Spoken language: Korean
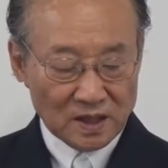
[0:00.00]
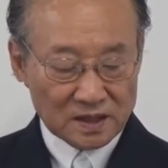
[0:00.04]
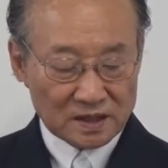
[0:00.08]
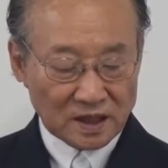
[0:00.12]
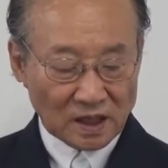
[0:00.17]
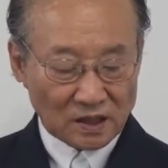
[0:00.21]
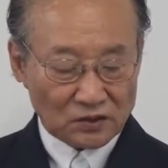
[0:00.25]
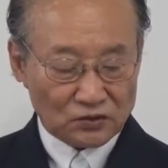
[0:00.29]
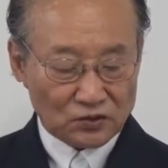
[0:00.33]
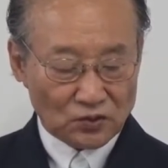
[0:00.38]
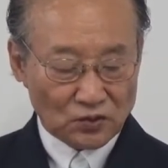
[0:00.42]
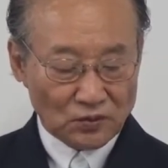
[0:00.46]

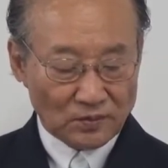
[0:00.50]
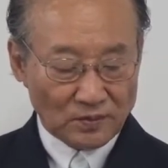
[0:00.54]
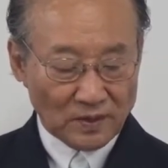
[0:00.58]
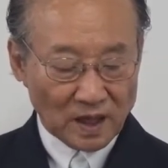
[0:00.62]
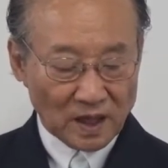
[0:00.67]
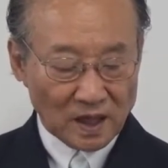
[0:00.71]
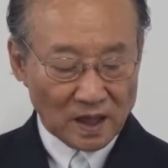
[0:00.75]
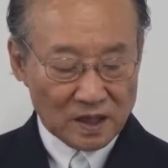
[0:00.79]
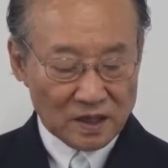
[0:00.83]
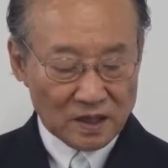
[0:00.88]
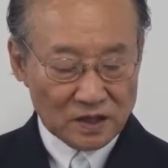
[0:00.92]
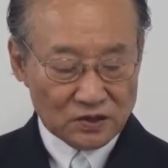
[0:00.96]
닭도
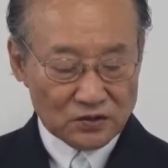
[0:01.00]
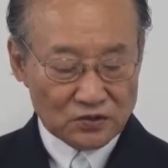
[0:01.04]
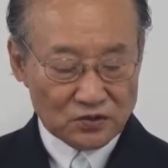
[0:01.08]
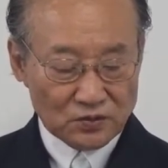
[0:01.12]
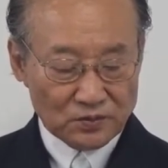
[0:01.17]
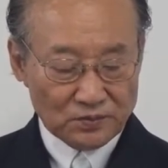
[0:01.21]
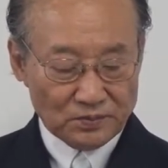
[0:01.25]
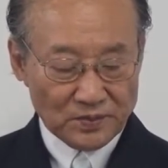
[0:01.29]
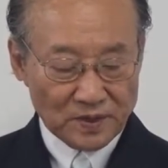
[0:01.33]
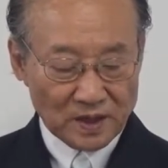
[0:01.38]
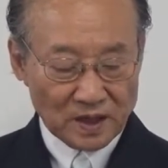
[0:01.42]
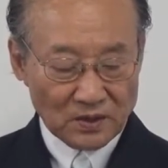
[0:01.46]
많이
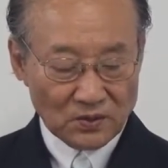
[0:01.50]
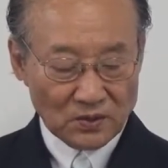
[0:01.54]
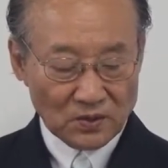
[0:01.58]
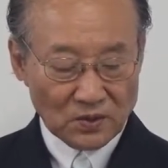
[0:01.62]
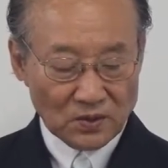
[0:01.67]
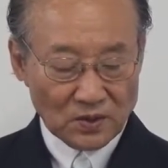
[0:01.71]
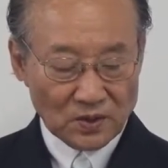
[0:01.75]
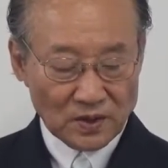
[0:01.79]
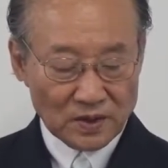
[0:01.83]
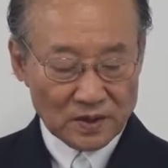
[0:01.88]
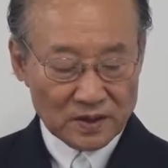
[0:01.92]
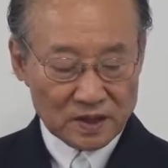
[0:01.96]

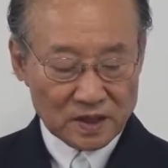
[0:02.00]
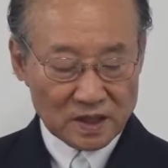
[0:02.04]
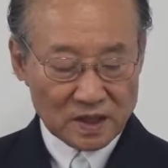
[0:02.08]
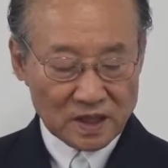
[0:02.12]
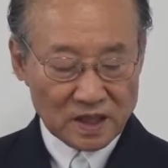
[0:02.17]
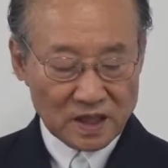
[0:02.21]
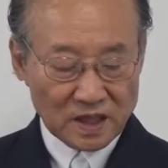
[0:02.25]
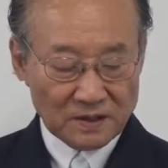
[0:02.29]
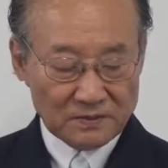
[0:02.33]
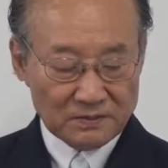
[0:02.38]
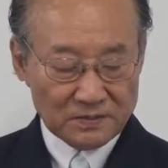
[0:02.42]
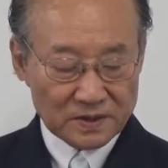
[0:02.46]
준비하고
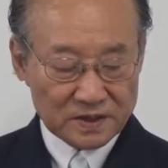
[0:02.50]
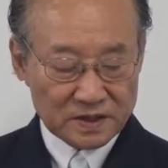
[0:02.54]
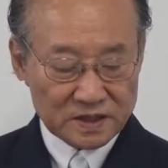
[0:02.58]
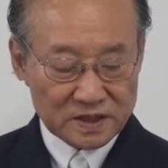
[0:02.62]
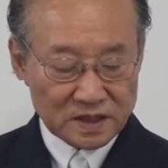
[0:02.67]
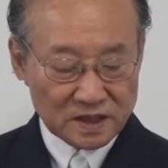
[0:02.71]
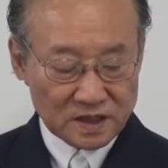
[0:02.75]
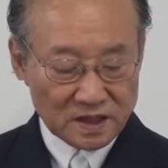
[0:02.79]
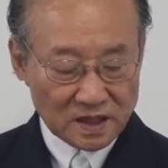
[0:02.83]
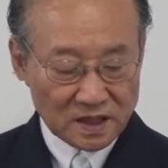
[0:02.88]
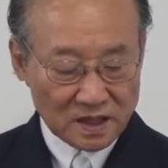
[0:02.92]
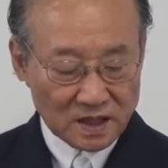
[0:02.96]
열흘에 한
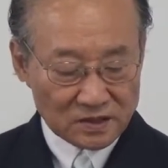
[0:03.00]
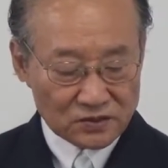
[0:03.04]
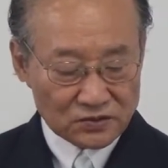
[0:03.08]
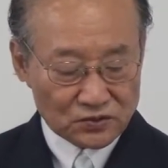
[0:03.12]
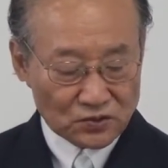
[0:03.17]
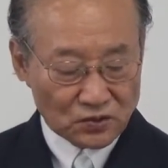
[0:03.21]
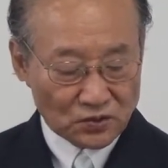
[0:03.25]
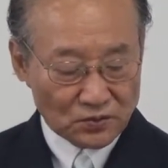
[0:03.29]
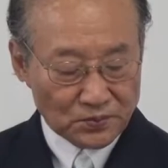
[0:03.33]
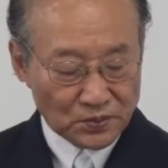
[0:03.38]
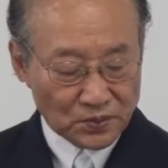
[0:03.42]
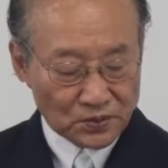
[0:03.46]
번씩은
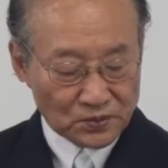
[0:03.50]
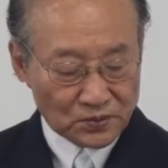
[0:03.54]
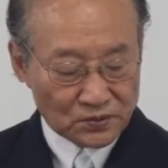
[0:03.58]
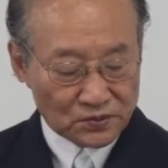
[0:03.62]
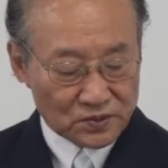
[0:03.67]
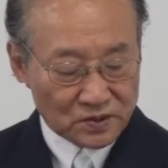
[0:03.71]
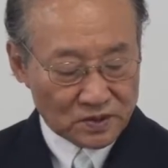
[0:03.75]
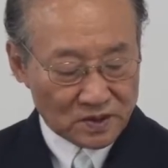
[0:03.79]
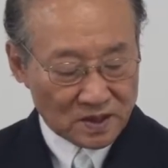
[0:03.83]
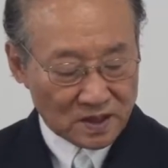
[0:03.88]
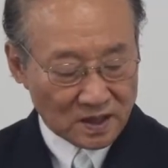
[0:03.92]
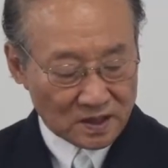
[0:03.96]
각종
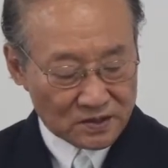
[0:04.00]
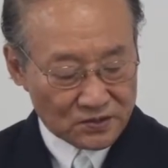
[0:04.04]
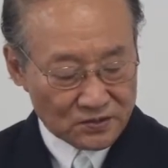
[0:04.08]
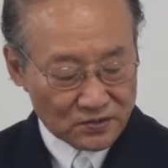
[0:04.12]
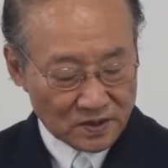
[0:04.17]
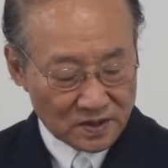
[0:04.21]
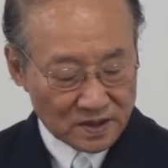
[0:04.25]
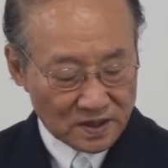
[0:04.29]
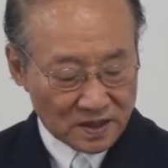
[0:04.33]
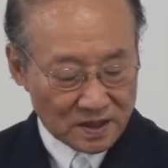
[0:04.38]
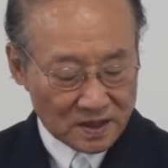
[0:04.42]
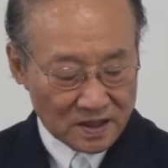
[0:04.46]
포도주를
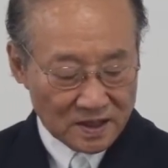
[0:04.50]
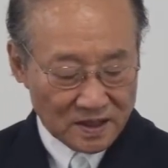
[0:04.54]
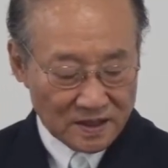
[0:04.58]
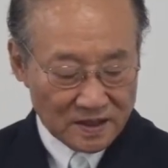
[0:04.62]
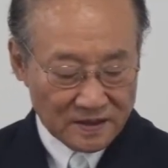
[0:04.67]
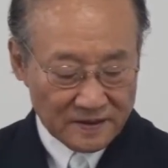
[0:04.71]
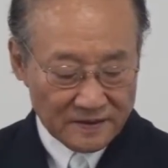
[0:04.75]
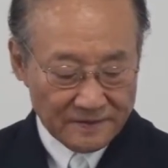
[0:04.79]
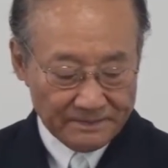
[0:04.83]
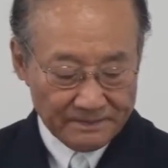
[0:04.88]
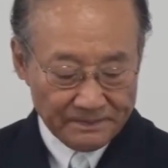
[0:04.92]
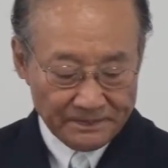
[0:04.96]

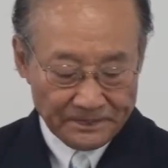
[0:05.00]
갖추었나니